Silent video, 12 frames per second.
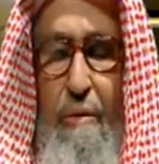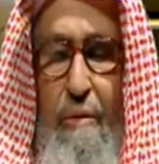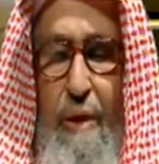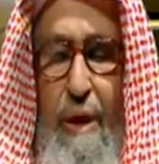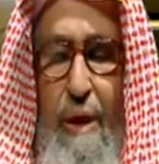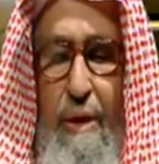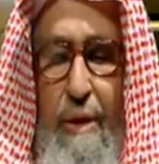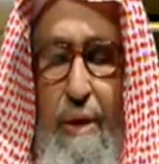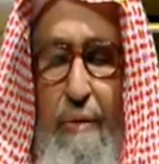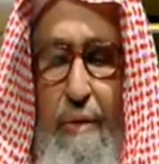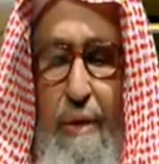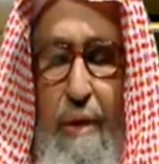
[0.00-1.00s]

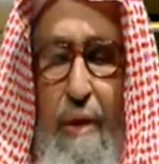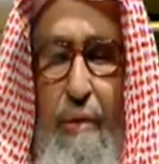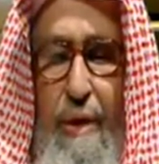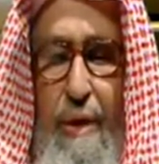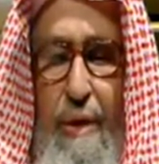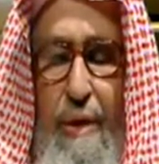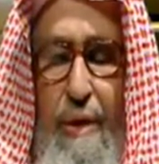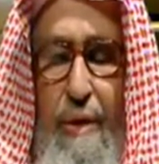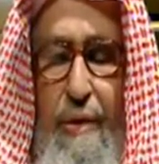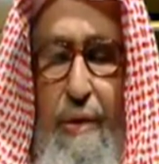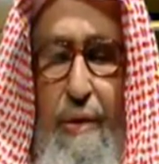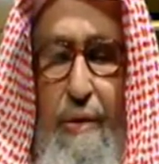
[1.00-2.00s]
وذلك في قوله
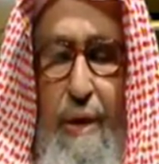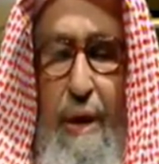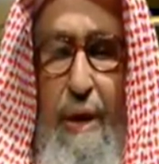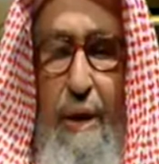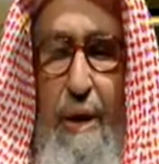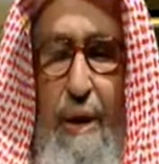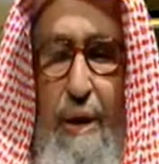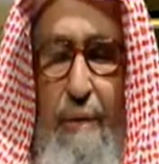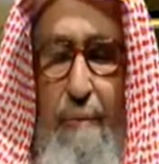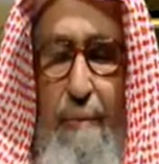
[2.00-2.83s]
تعالى